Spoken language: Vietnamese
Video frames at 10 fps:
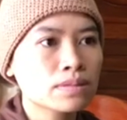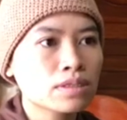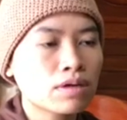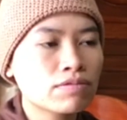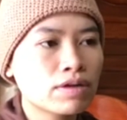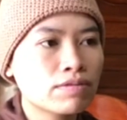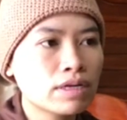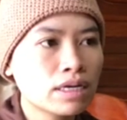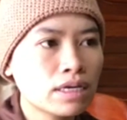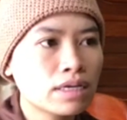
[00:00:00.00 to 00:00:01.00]
Còn về
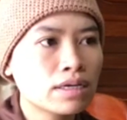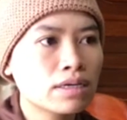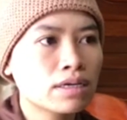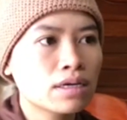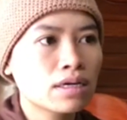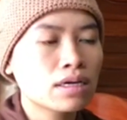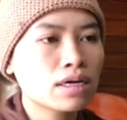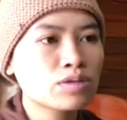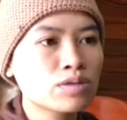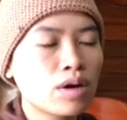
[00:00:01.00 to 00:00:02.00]
vấn đề
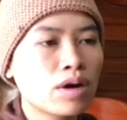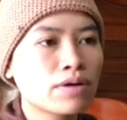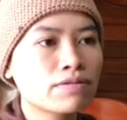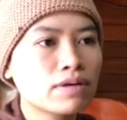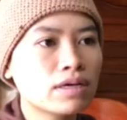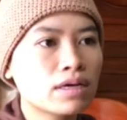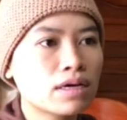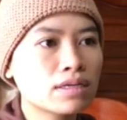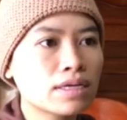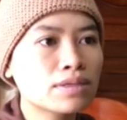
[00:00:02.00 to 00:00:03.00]
mà các chú hỏi về
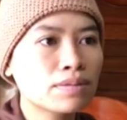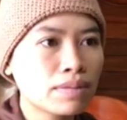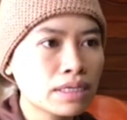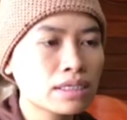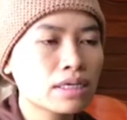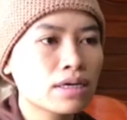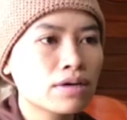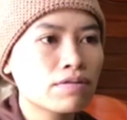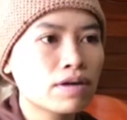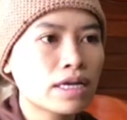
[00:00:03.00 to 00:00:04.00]
thầy Tướng Minh,
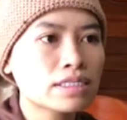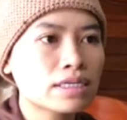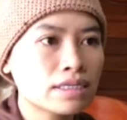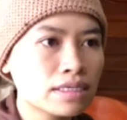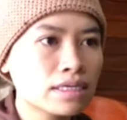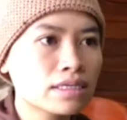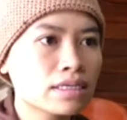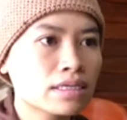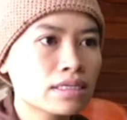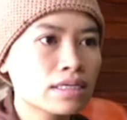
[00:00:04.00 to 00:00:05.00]
về tài sản riêng,
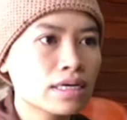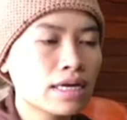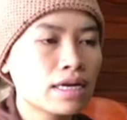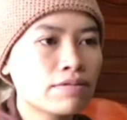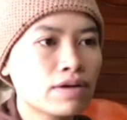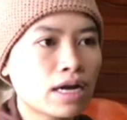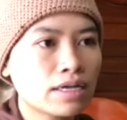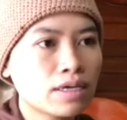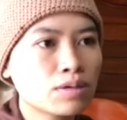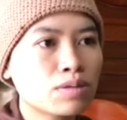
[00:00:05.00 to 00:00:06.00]
thì cái này là việc
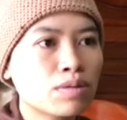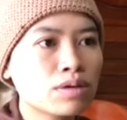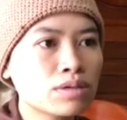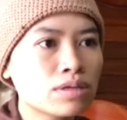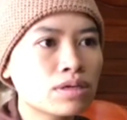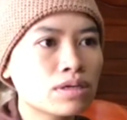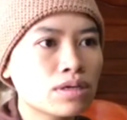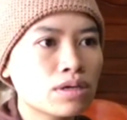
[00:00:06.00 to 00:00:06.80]
cá nhân của mỗi người.